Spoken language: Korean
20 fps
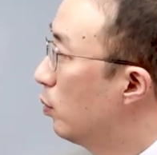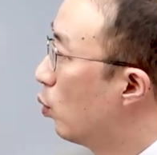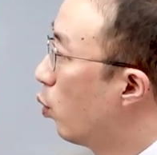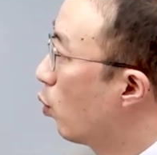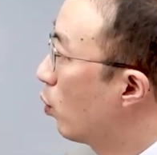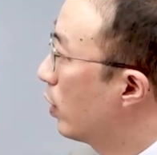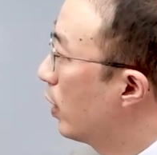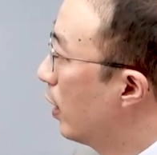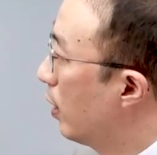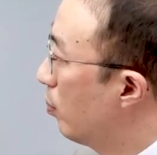
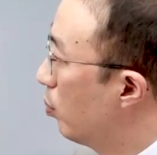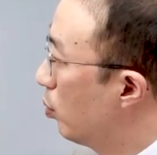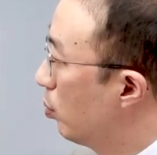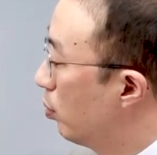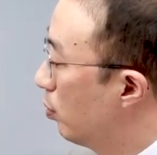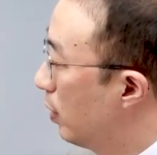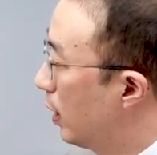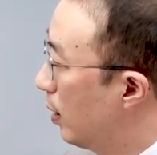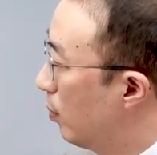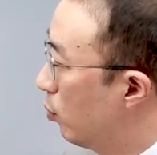독해
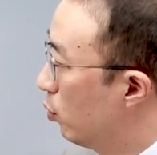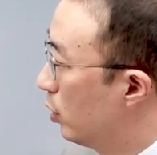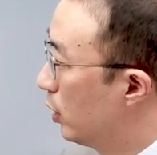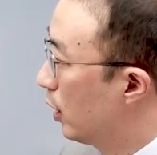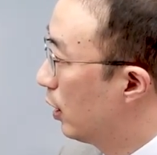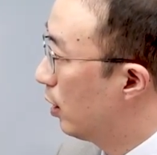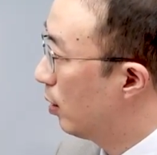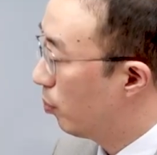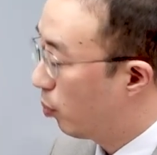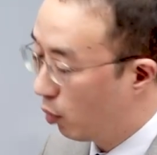부분의
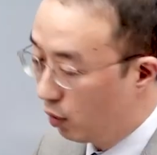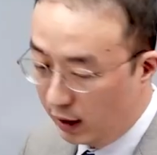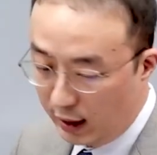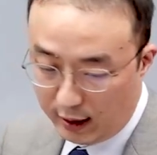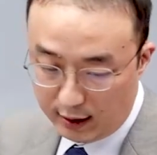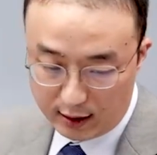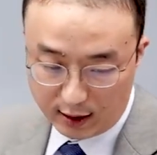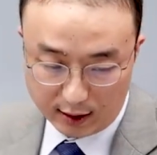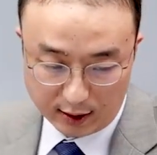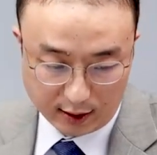문제를 볼
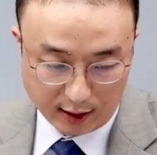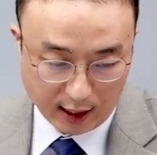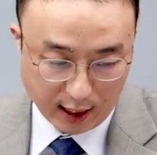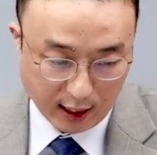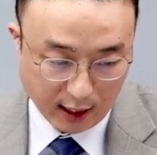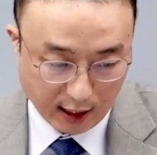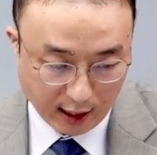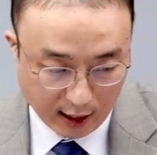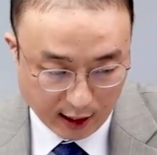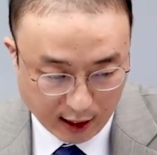
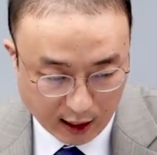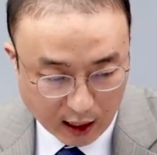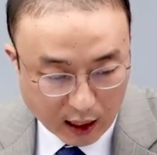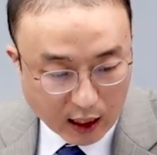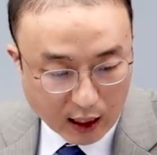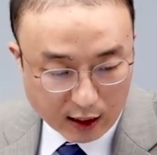예정인데